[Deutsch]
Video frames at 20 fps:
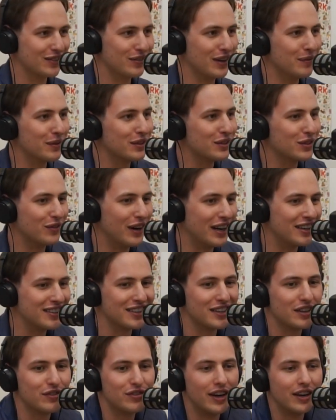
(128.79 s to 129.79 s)
Wir haben uns so
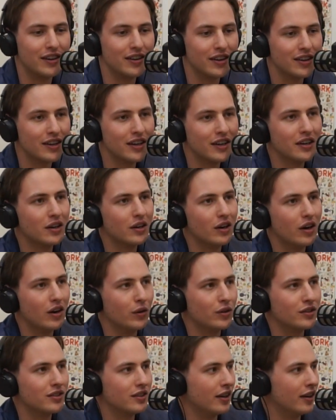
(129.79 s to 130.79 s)
wahnsinnig verändert. Ja, hast dich
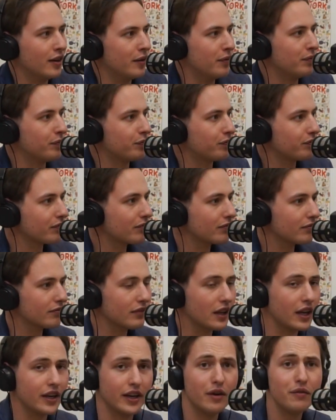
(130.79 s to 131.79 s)
und, wirklich krass ähm, verändert.
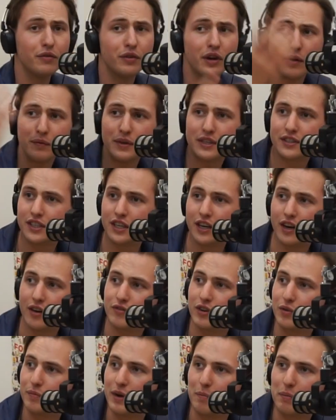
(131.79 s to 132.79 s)
Ja, wir haben jetzt hier
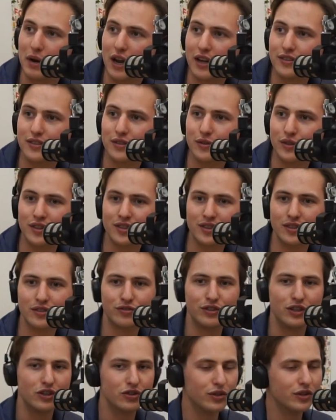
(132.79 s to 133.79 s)
einfach mehr Platz und es ist
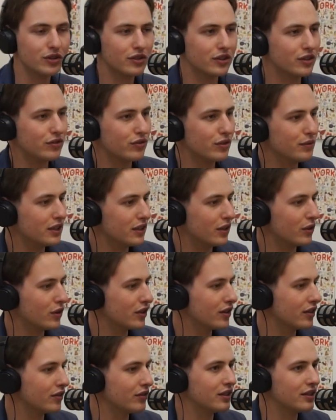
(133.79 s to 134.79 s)
viel schöner und ich fühle mich auch. Vor
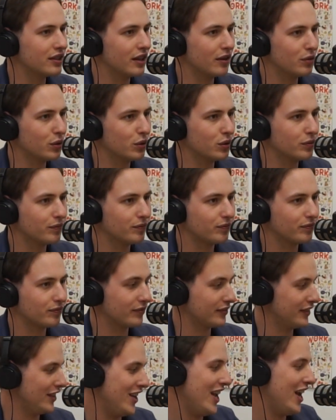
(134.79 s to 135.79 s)
allem in deiner Richtung haben wir
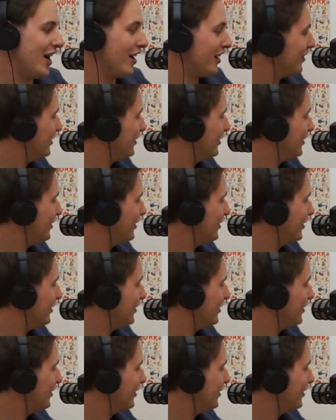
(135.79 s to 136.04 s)
mehr Platz. Ja.